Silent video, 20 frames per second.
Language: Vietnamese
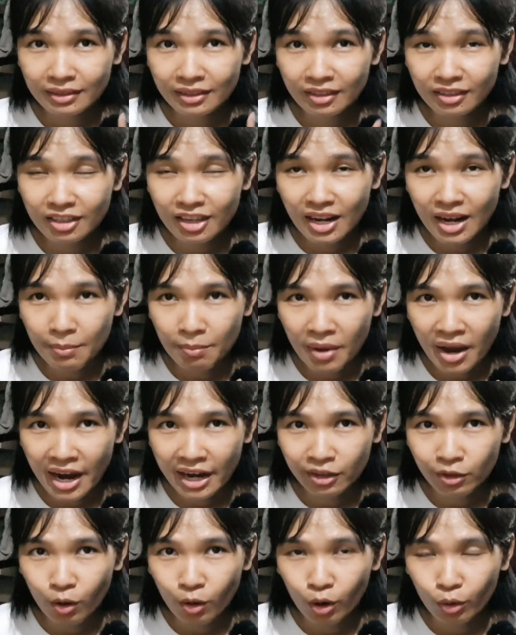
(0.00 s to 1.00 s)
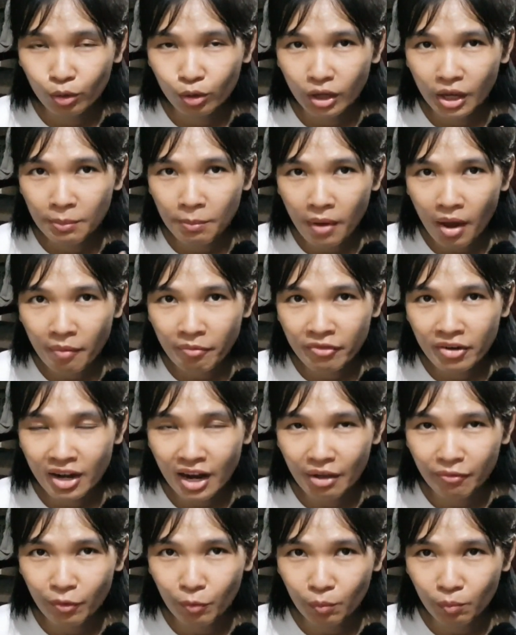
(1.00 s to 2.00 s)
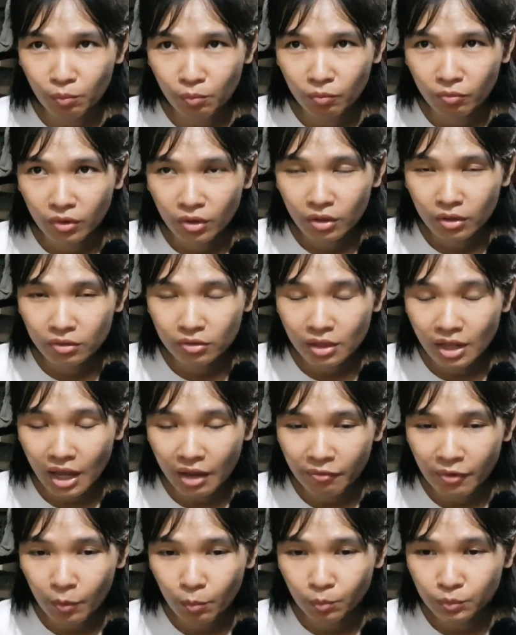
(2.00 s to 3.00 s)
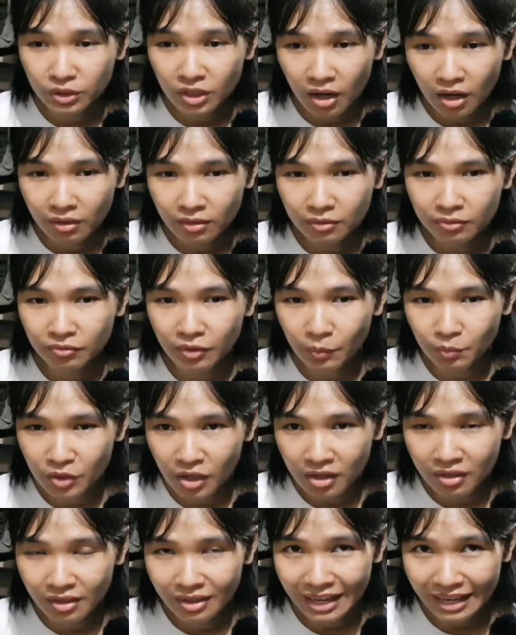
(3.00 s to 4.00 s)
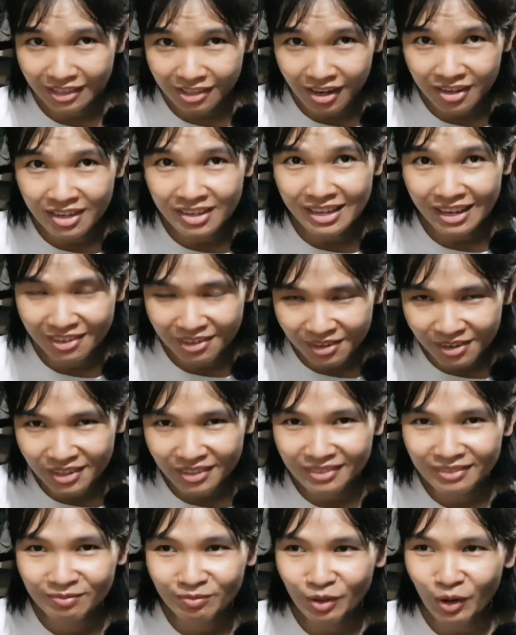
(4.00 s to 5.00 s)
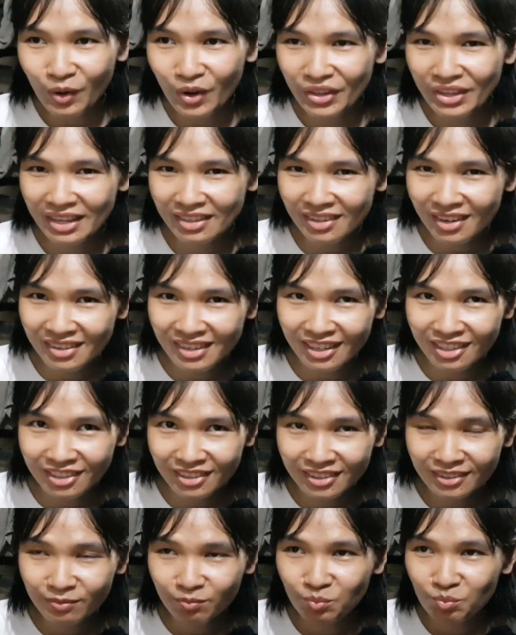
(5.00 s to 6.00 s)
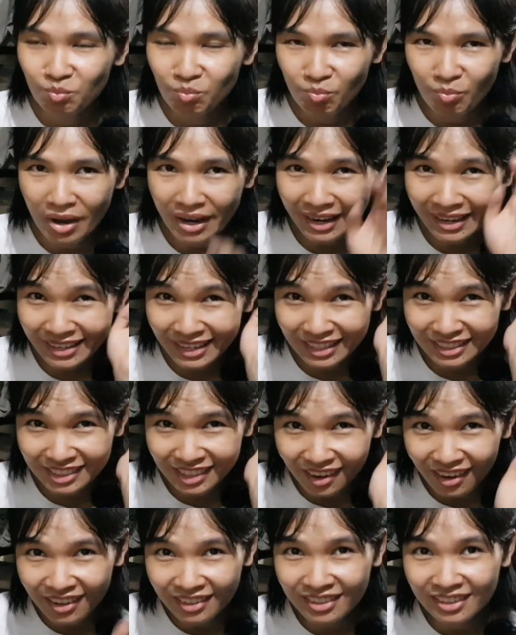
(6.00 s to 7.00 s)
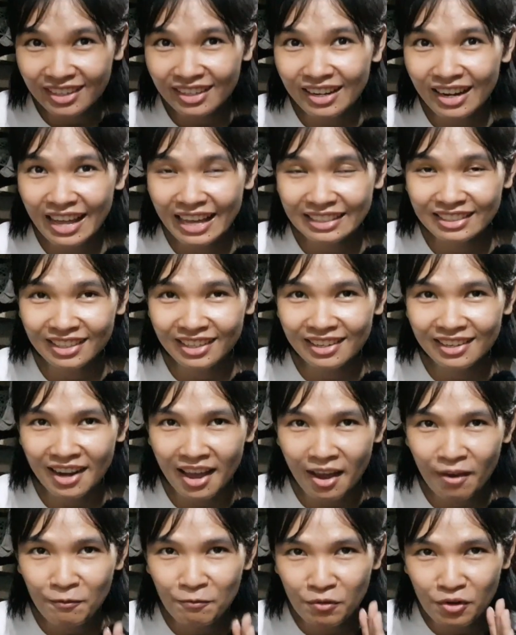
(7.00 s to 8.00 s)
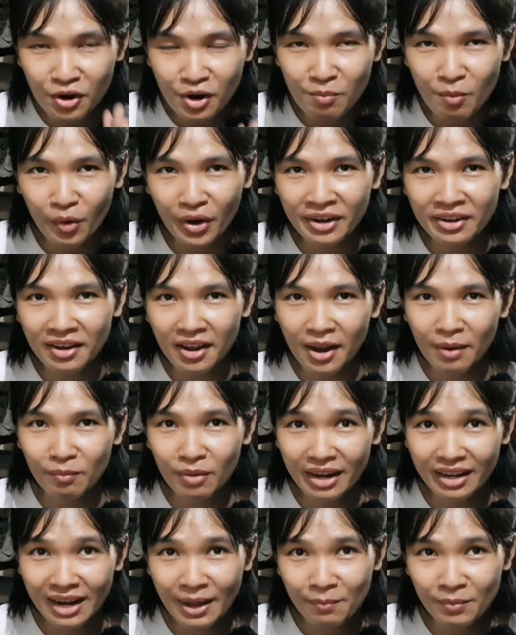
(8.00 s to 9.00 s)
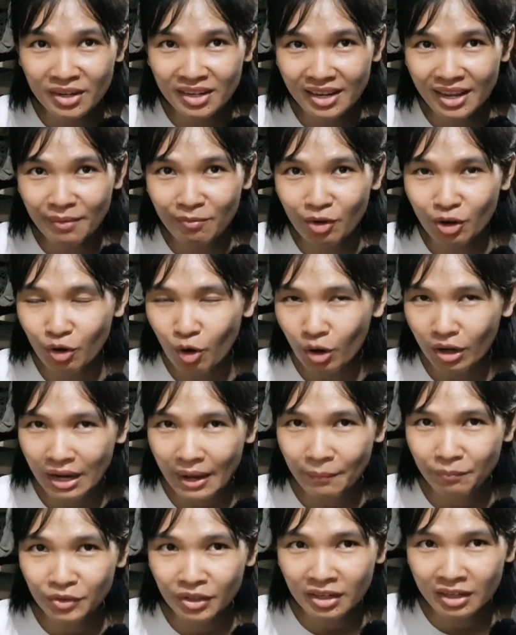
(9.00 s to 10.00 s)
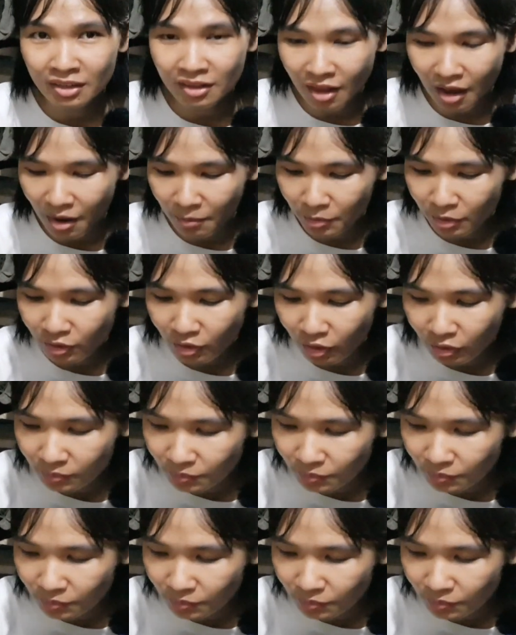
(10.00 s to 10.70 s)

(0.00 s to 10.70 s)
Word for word: chia làm hai thôi cái bếp với lại phòng với lại phòng trên phòng trên nhà trên với nhà dưới gọi là nhà trên nhà dưới mà cái nhà trên nó là chỉ để vừa một cái nệm là năm anh em nằm trên cái nệm đó thôi